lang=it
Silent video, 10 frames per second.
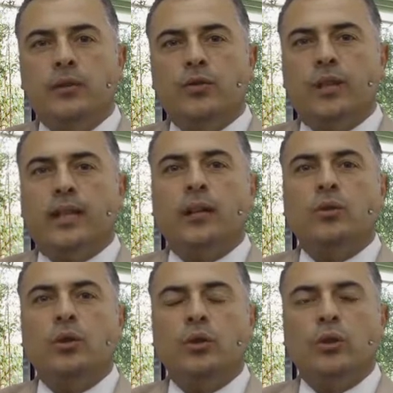
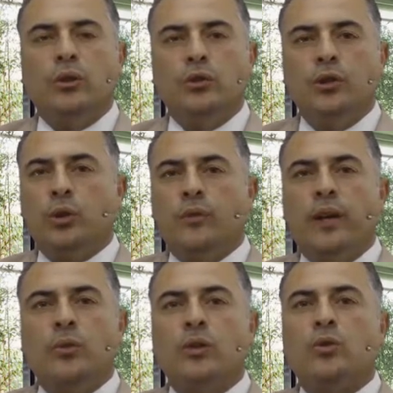cercando di
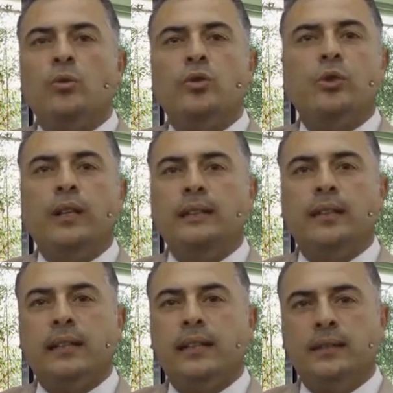trovare una soluzione
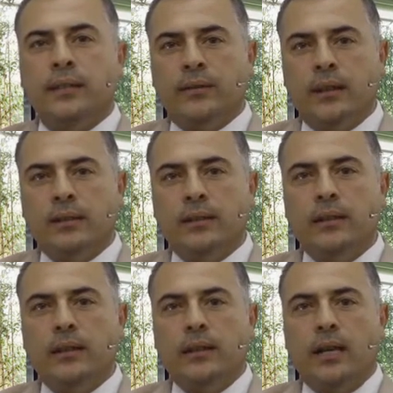alternativa
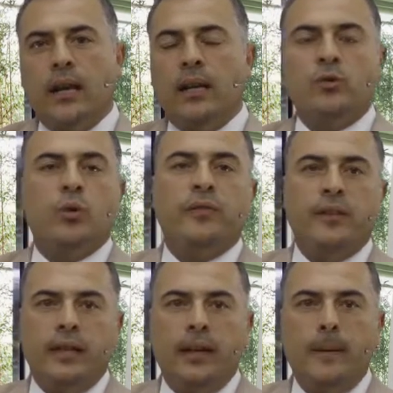alla sua
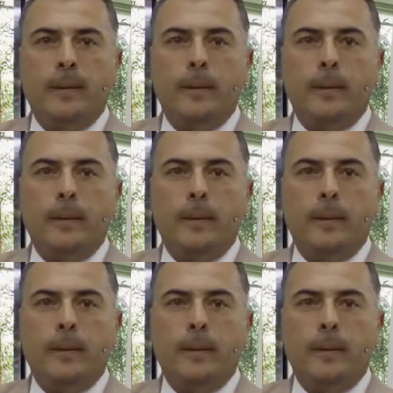fine.